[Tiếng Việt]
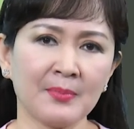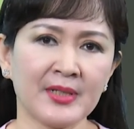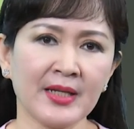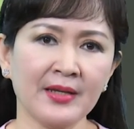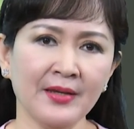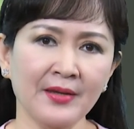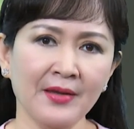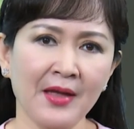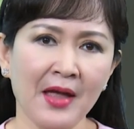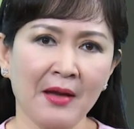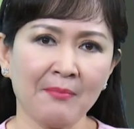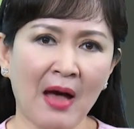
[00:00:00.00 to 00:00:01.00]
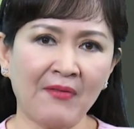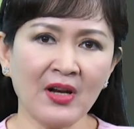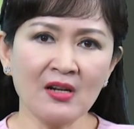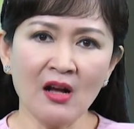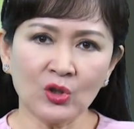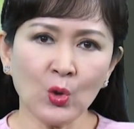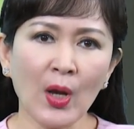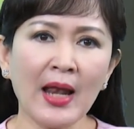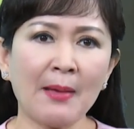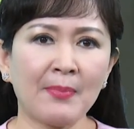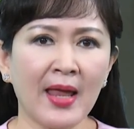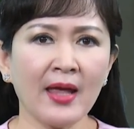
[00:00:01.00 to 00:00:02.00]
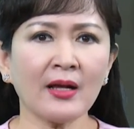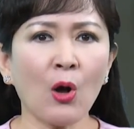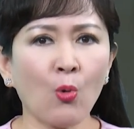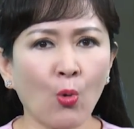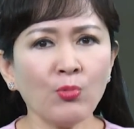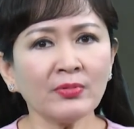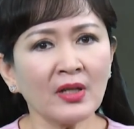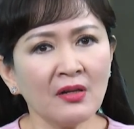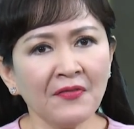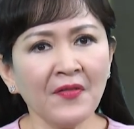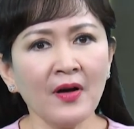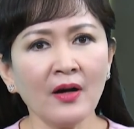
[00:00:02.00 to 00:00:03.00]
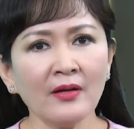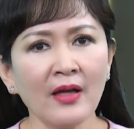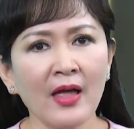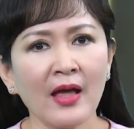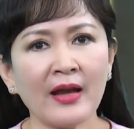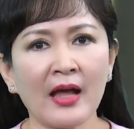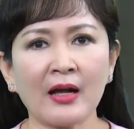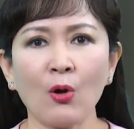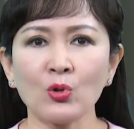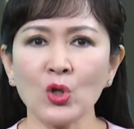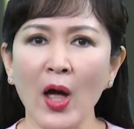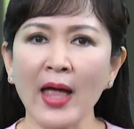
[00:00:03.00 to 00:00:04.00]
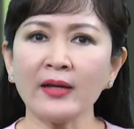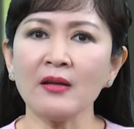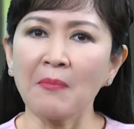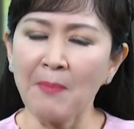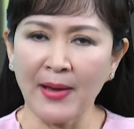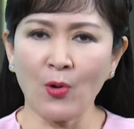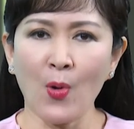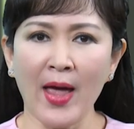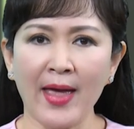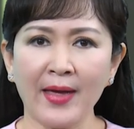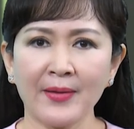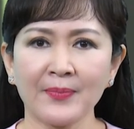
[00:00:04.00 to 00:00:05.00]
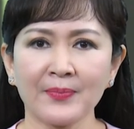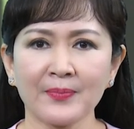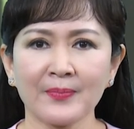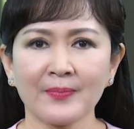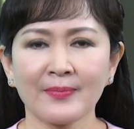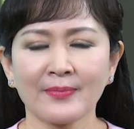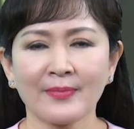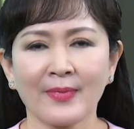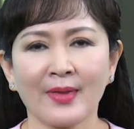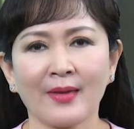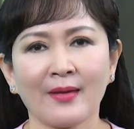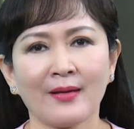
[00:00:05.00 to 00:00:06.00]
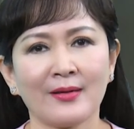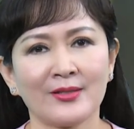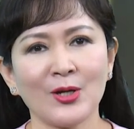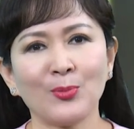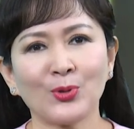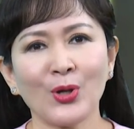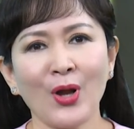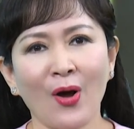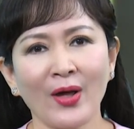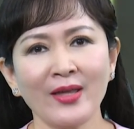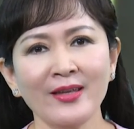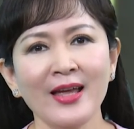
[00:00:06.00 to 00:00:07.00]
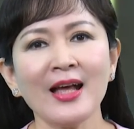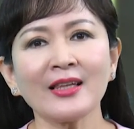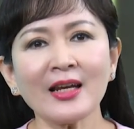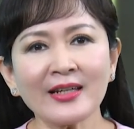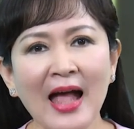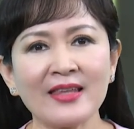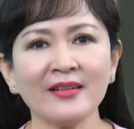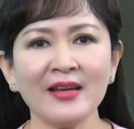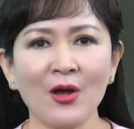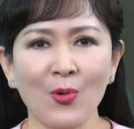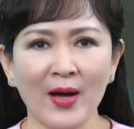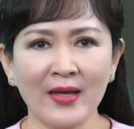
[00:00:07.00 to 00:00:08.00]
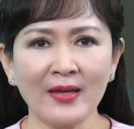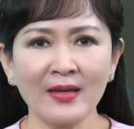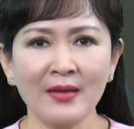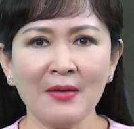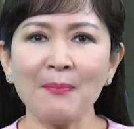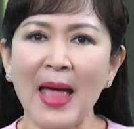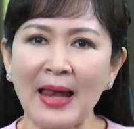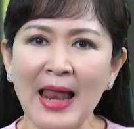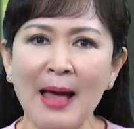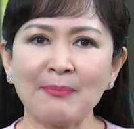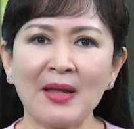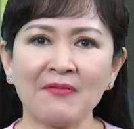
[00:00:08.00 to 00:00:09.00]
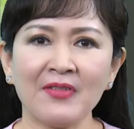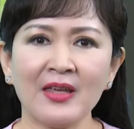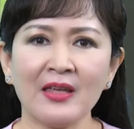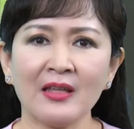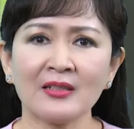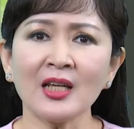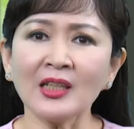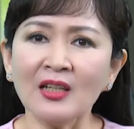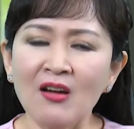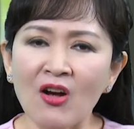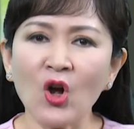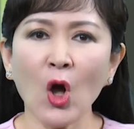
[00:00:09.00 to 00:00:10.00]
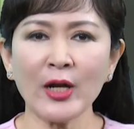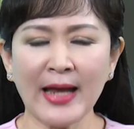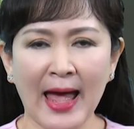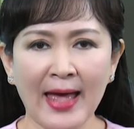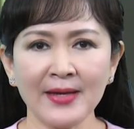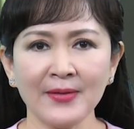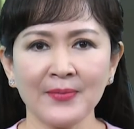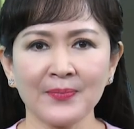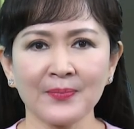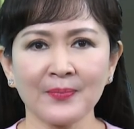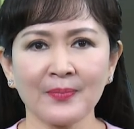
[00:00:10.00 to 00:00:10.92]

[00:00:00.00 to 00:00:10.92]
Thậm chí bà vẫn ngược xuôi làm lễ cầu cúng tứ phương để cầu cho anh được mạnh khỏe. Chồng tôi nói tất cả những điều ấy mẹ làm là vì rất thương con cái.